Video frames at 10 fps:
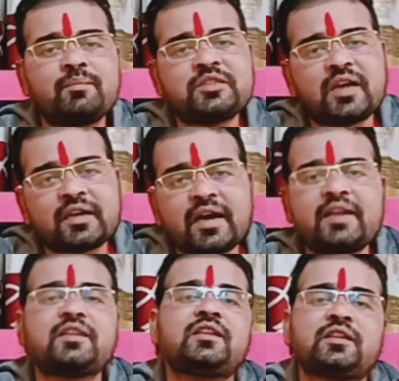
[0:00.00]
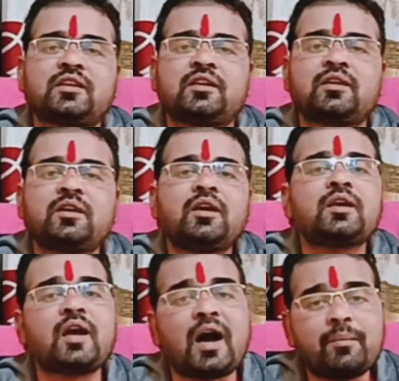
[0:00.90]
हमें जानकारी दे देते हैं
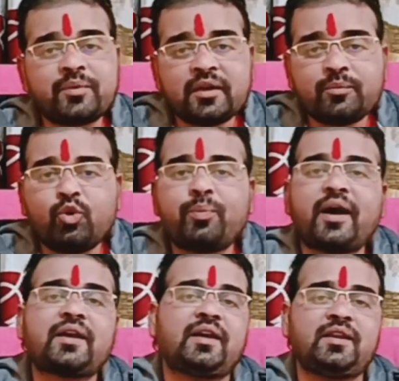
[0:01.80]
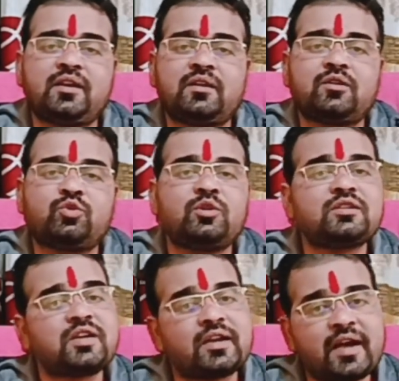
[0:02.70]
कि आप ये उपाय करिए तो ये
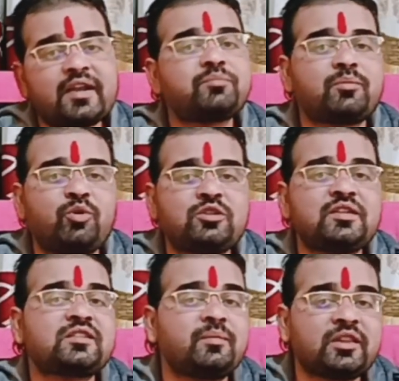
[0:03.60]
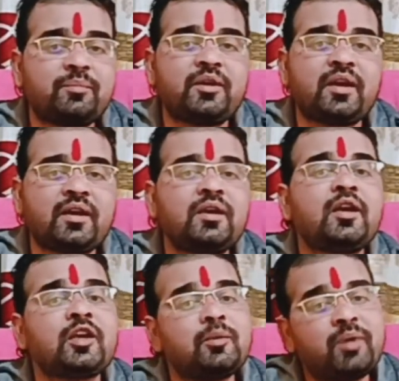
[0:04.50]
जानकारी अब तक पहुंची इसका मतलब ये है
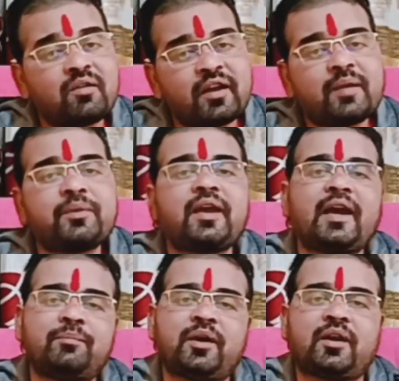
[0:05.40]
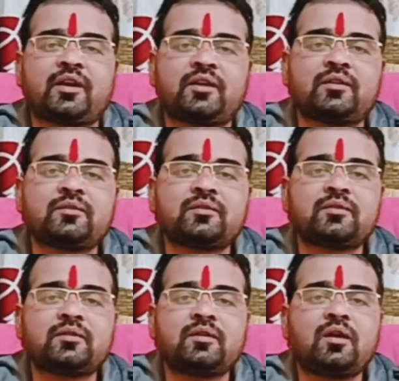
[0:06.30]
कि भगवान आपकी हेल्प कर रहे हैं
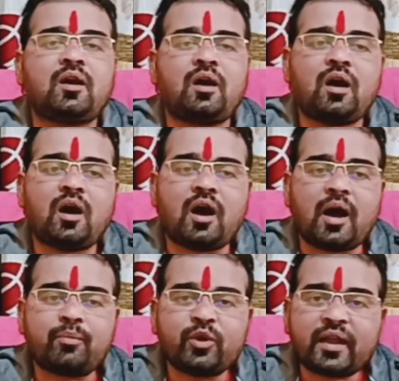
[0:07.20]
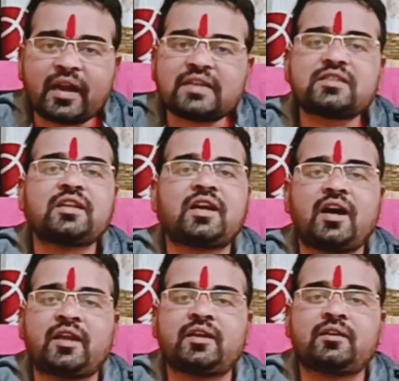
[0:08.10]
आपको एक रास्ता दिखा
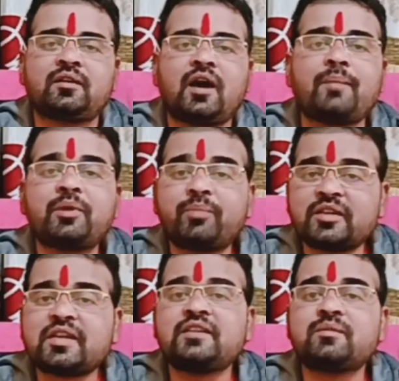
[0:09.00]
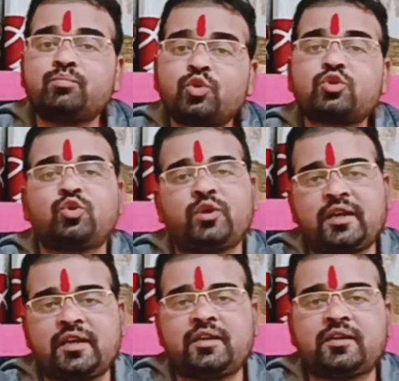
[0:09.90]
रहे हैं आपकी परेशानी से मुक्त होने
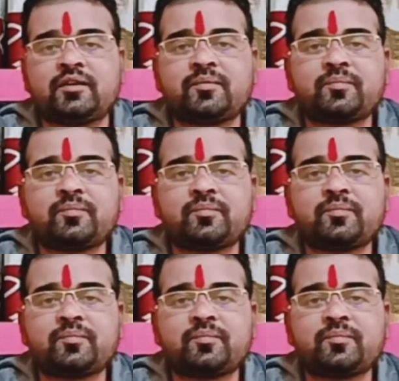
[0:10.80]
के लिए